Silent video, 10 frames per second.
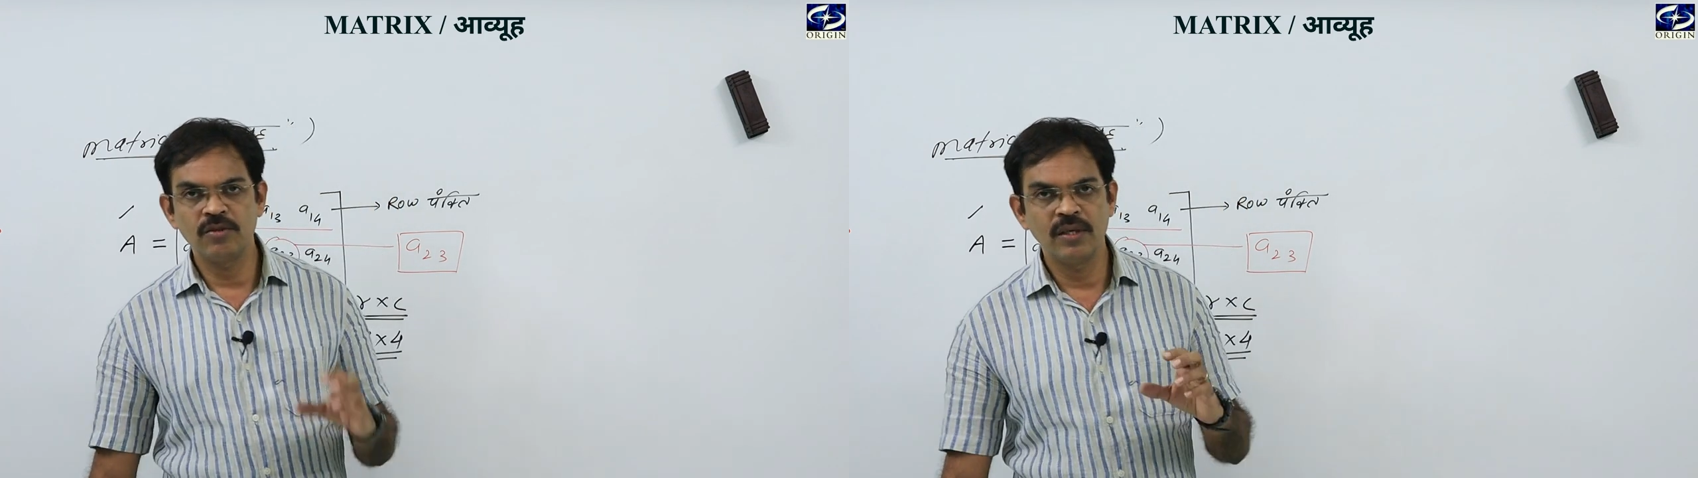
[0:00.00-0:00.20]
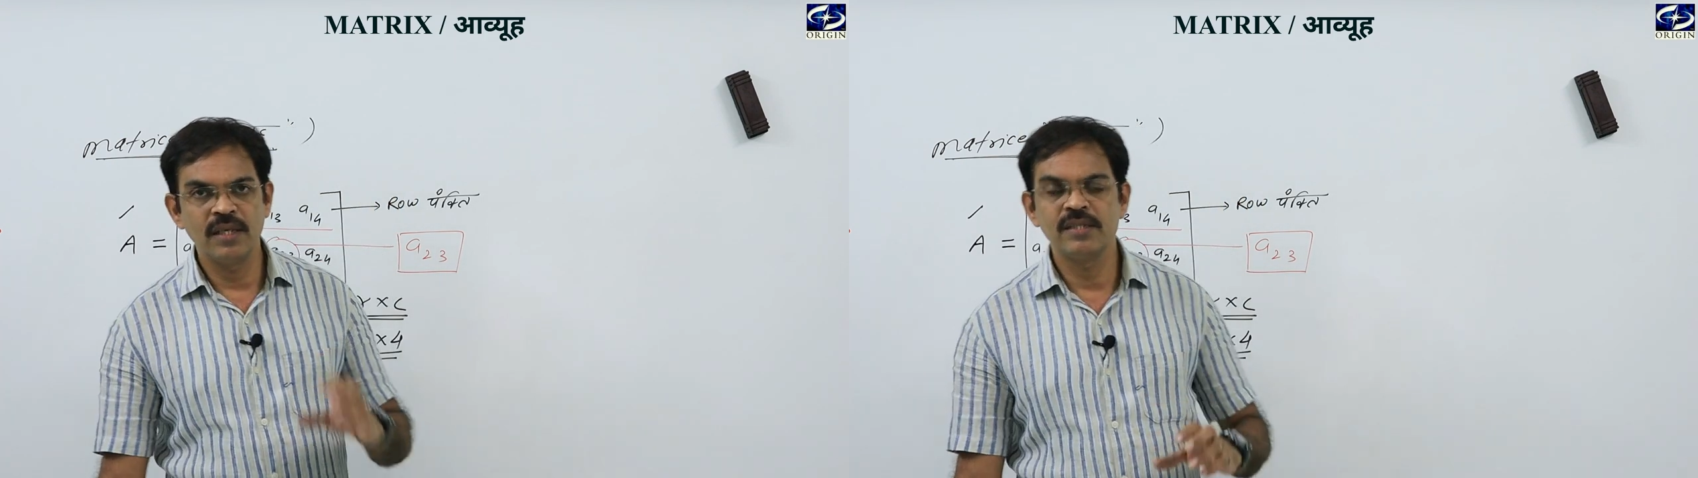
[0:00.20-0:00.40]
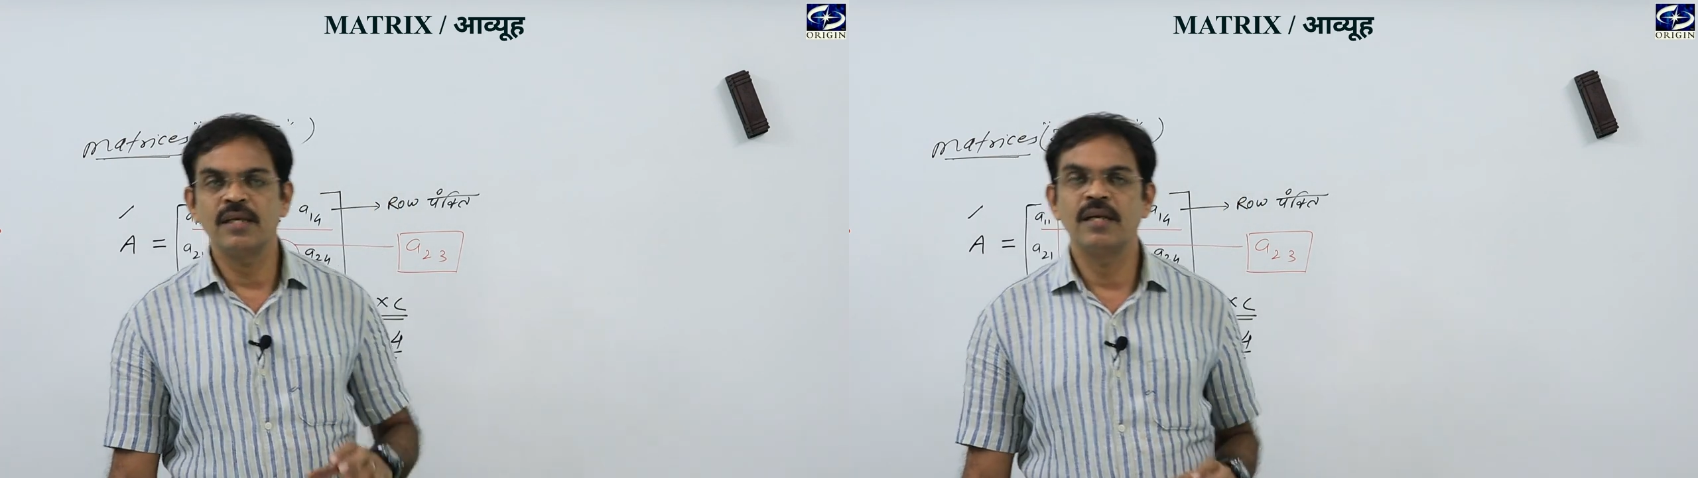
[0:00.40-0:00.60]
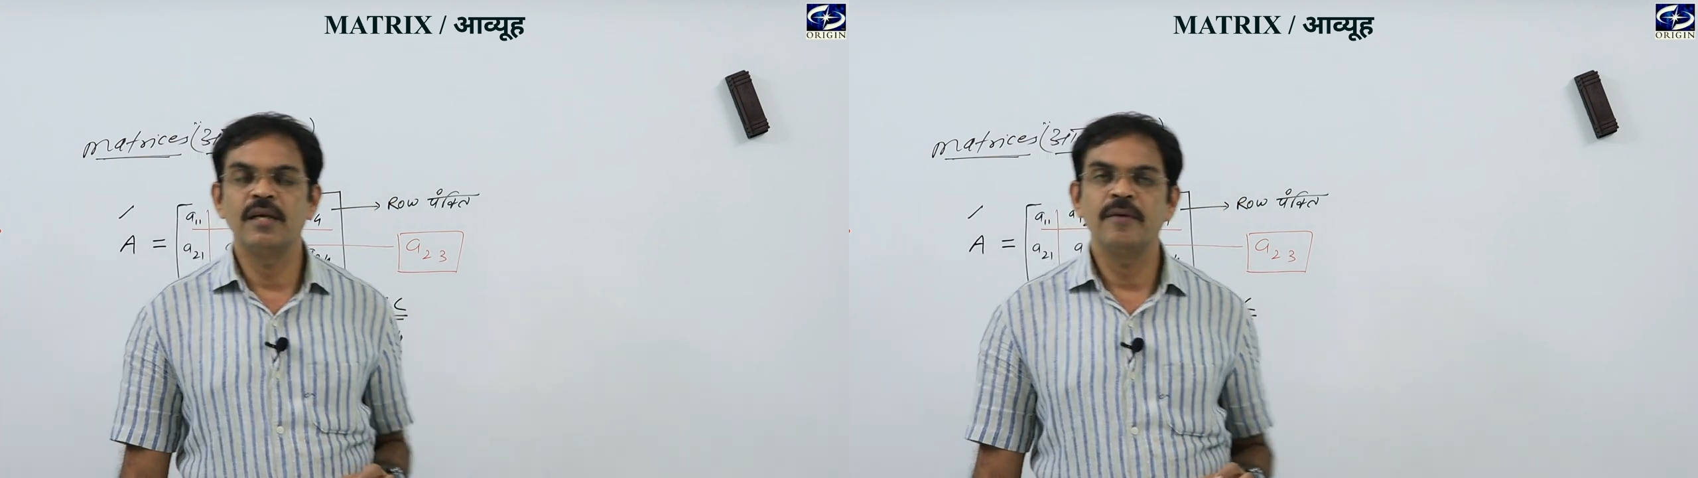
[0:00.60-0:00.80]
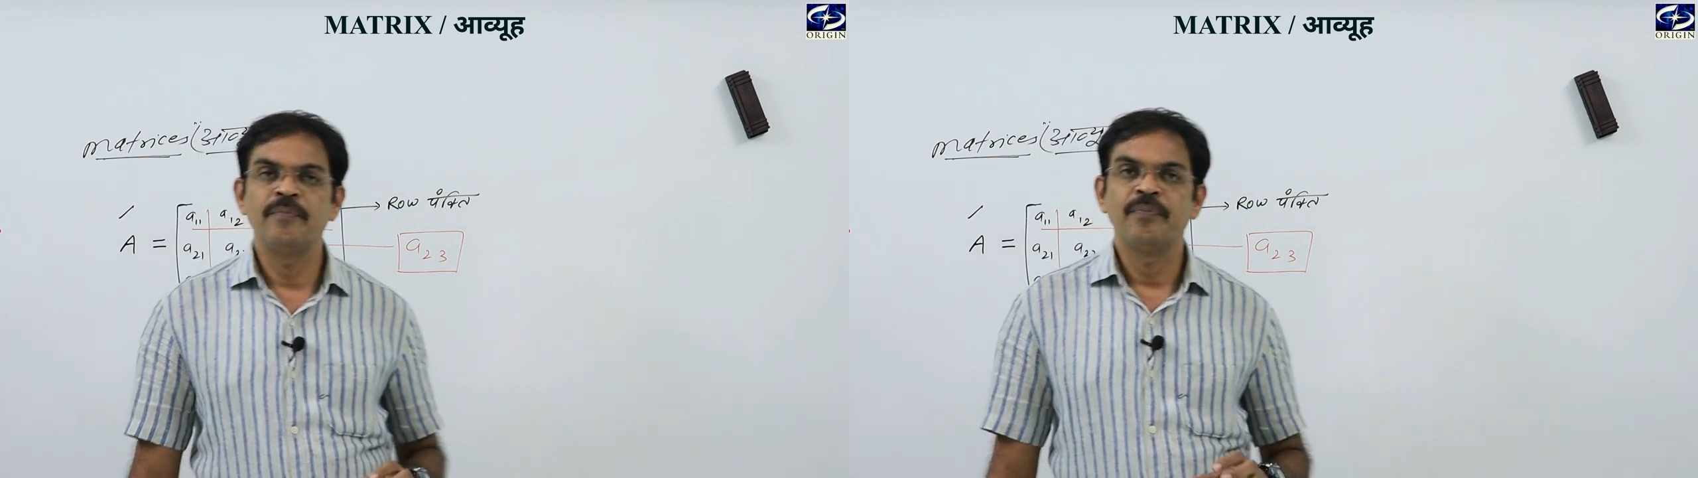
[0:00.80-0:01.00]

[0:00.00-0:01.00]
जो नेचर है